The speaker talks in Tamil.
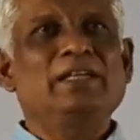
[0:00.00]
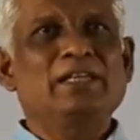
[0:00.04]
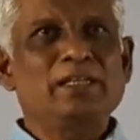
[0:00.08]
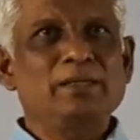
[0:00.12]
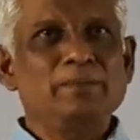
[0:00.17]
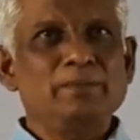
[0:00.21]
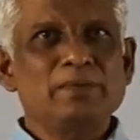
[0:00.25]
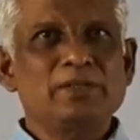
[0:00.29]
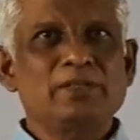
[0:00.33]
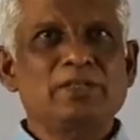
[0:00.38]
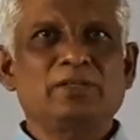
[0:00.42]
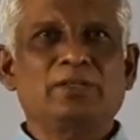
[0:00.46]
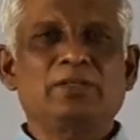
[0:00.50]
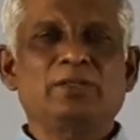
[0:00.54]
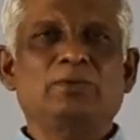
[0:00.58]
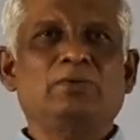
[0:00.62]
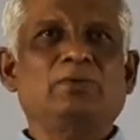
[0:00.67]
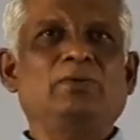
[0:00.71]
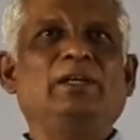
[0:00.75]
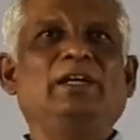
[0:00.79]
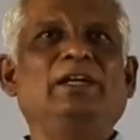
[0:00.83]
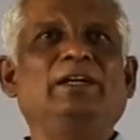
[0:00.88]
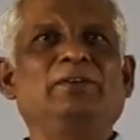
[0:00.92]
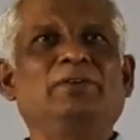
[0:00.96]
இரும்பு சத்து
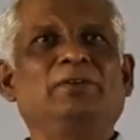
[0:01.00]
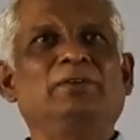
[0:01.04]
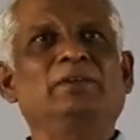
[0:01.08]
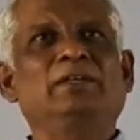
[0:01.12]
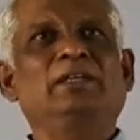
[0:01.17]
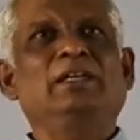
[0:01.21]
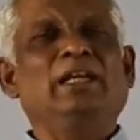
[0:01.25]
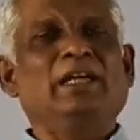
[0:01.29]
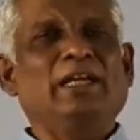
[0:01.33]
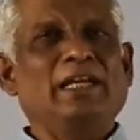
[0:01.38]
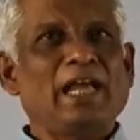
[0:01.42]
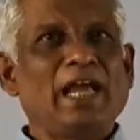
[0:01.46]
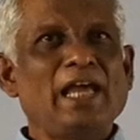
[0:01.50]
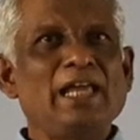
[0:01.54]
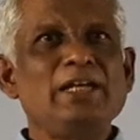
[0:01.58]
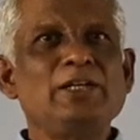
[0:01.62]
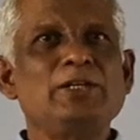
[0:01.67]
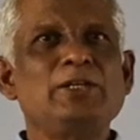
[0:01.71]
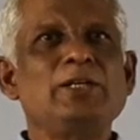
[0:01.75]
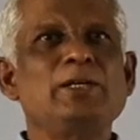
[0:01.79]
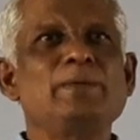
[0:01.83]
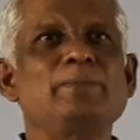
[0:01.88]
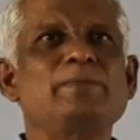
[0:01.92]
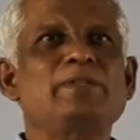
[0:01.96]
சொல்லிட்டோம்
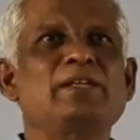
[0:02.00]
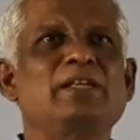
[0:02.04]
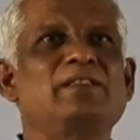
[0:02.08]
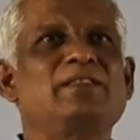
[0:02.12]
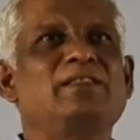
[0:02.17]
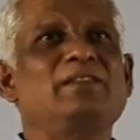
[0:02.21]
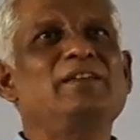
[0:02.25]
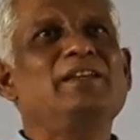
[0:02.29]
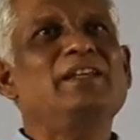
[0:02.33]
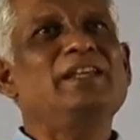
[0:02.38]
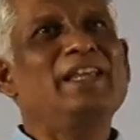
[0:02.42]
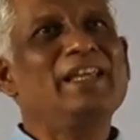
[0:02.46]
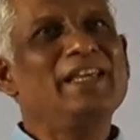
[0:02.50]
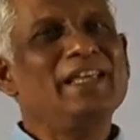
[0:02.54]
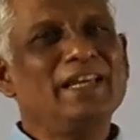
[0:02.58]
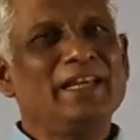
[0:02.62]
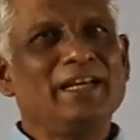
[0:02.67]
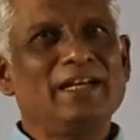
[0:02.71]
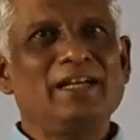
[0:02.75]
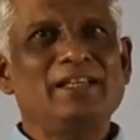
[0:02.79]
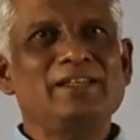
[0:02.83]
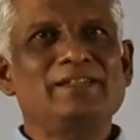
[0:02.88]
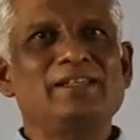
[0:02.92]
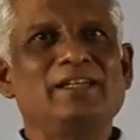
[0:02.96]
கால்சியம் சத்து
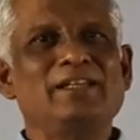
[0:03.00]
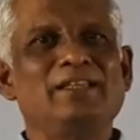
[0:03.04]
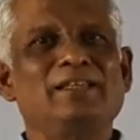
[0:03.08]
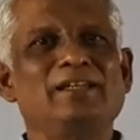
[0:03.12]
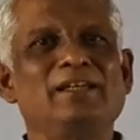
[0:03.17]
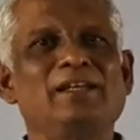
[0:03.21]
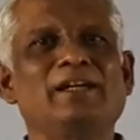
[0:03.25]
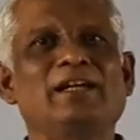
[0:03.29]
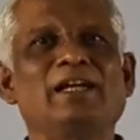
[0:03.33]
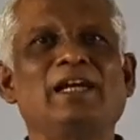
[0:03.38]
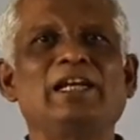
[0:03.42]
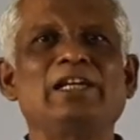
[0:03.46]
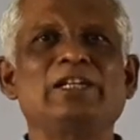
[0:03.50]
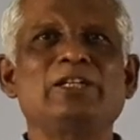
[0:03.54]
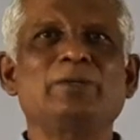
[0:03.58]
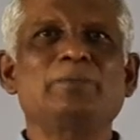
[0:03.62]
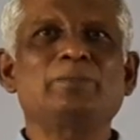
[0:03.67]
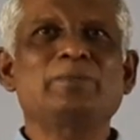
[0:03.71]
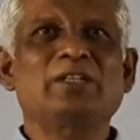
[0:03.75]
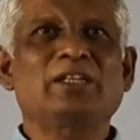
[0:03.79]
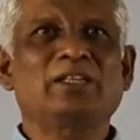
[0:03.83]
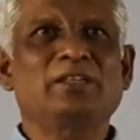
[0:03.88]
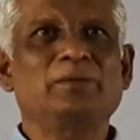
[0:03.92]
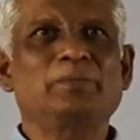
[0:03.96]
கீரைகளை சேர்த்துனா
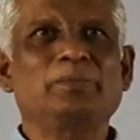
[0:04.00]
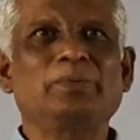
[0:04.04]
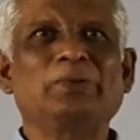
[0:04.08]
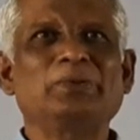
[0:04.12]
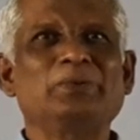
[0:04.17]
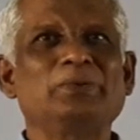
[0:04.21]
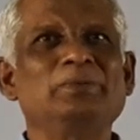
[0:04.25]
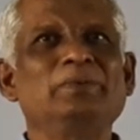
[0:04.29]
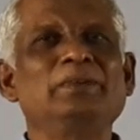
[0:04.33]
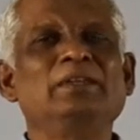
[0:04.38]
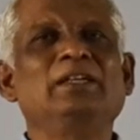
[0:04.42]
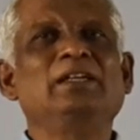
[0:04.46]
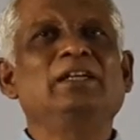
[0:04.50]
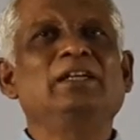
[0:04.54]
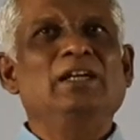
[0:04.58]
கால்சியம் சத்து போதும்